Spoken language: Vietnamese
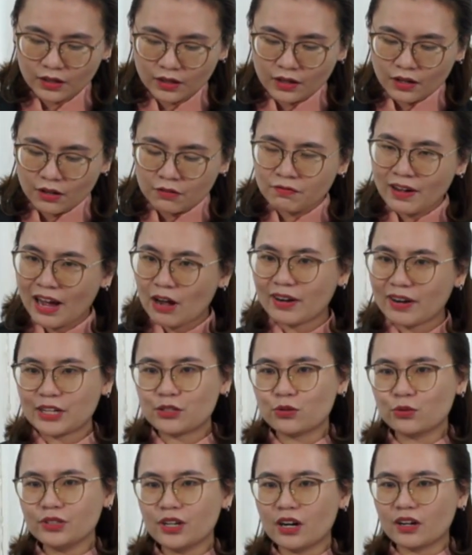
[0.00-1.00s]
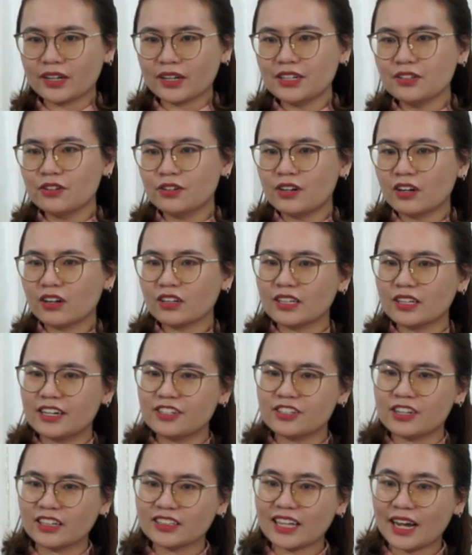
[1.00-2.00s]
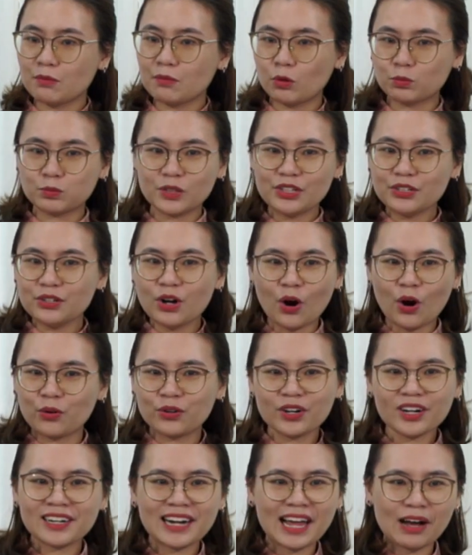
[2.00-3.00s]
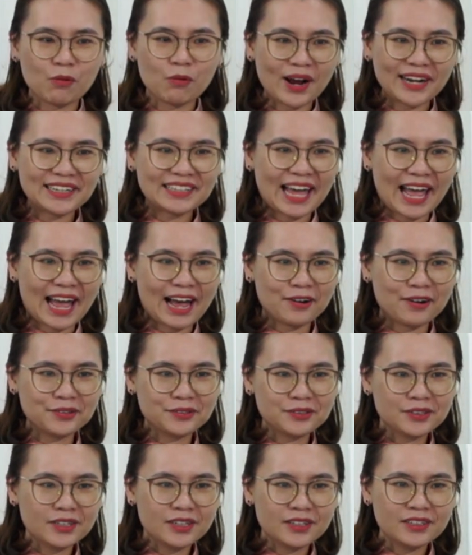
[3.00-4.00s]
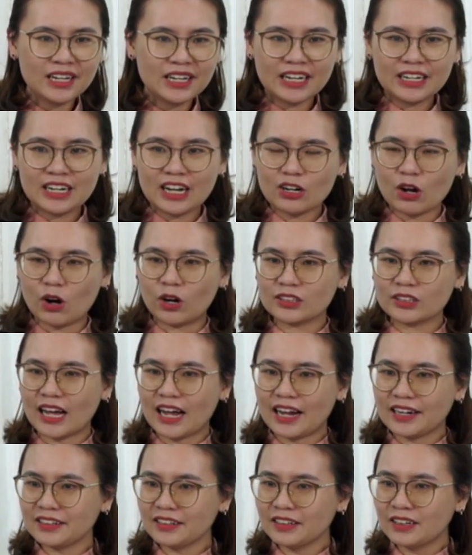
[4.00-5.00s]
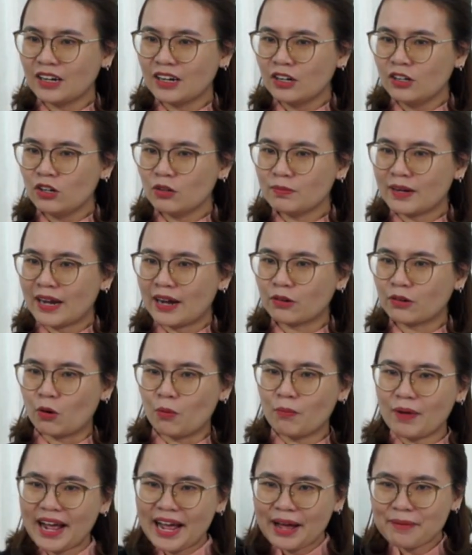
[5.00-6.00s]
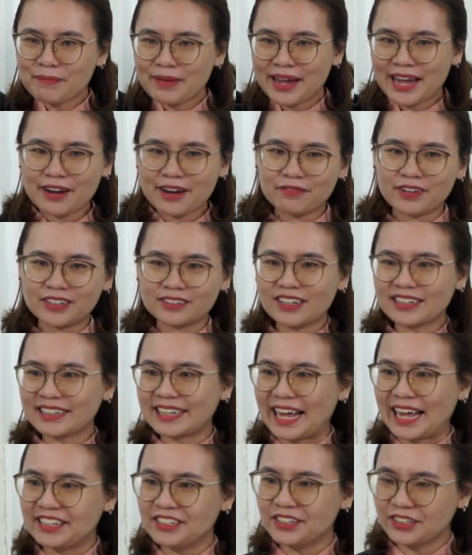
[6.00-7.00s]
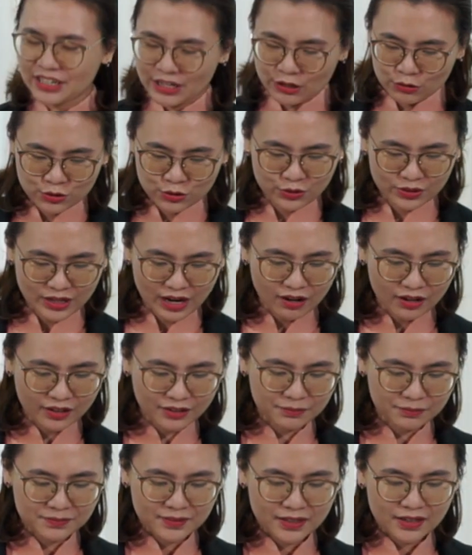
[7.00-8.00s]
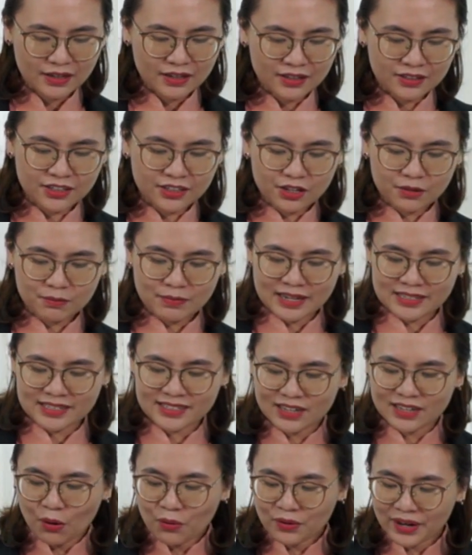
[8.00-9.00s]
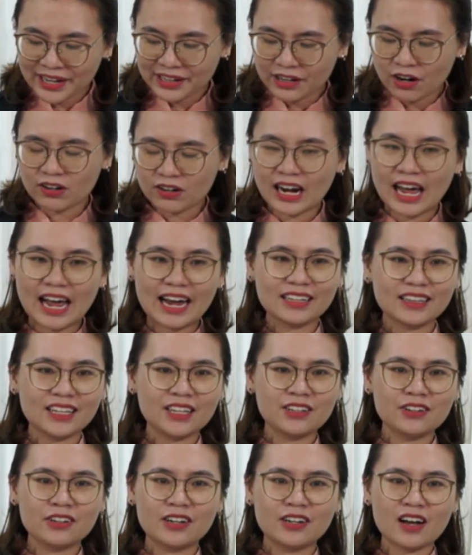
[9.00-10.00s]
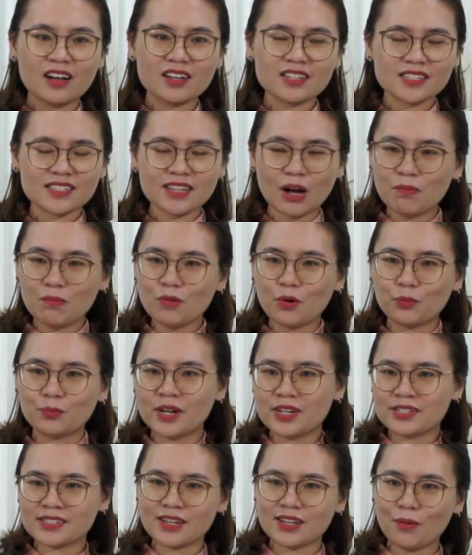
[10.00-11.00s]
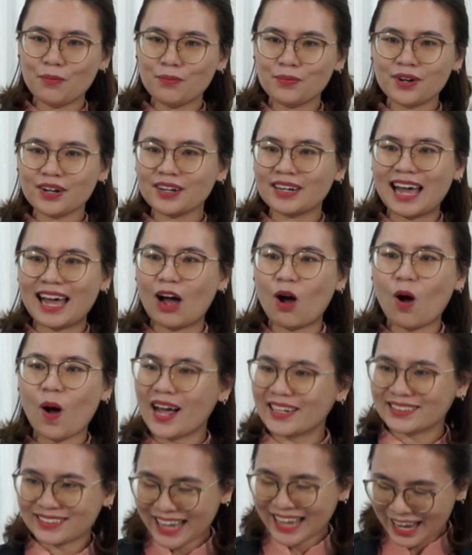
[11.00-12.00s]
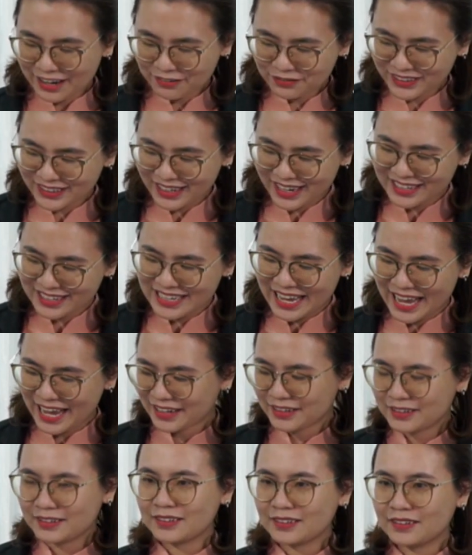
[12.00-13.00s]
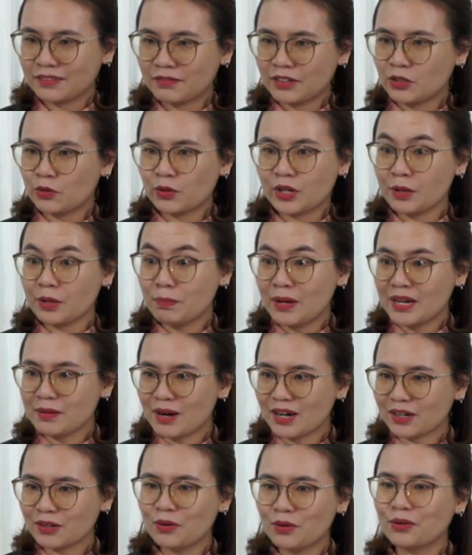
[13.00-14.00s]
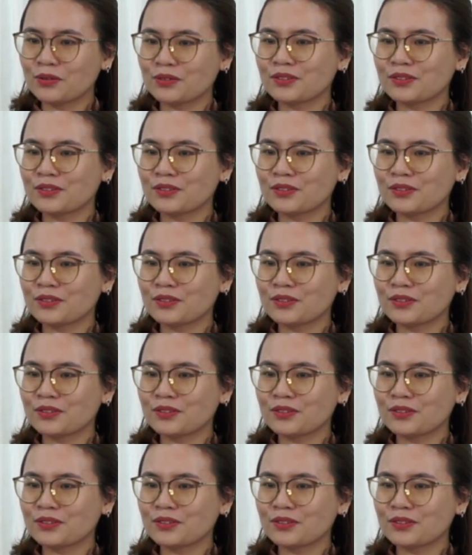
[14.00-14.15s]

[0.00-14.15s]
Vào ngày Chủ nhật cái người đó có thể trở thành một tín đồ rất là ngoan đạo, đi đến hội thánh, lúc nào cũng amen về tất cả những điều Chúa nói. Nhưng mà 6 ngày còn lại thì người đó sống một đời sống rất là hòa tan với thế gian, và nhiều khi biến mất luôn